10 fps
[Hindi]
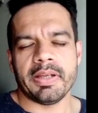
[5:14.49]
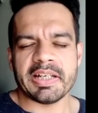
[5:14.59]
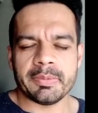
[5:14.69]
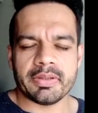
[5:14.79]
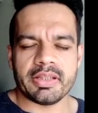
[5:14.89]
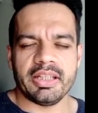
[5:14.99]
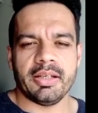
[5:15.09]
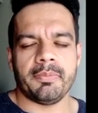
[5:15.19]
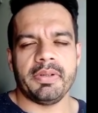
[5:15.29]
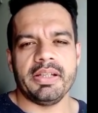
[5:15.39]
प्यारे से बच्ची
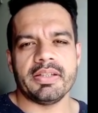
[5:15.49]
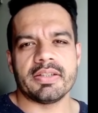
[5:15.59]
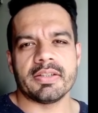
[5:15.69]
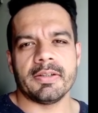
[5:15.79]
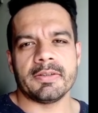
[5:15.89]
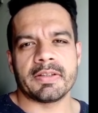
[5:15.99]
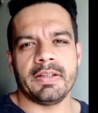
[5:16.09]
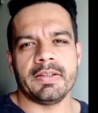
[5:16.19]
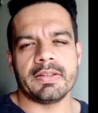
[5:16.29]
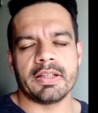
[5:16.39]
है प्लीज़
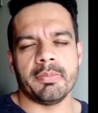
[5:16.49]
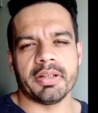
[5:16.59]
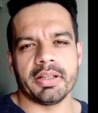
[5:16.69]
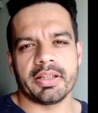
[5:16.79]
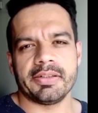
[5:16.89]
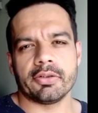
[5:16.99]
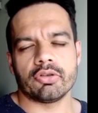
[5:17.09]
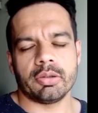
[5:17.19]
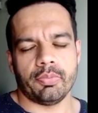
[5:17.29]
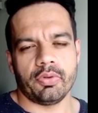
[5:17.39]
इसकी इसकी मदद करिए
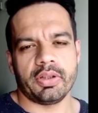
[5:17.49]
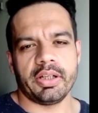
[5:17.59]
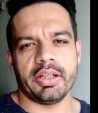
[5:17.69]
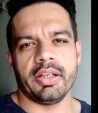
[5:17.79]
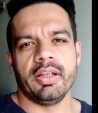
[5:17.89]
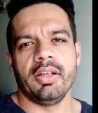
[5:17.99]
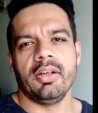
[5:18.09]
इसको सपोर्ट करिए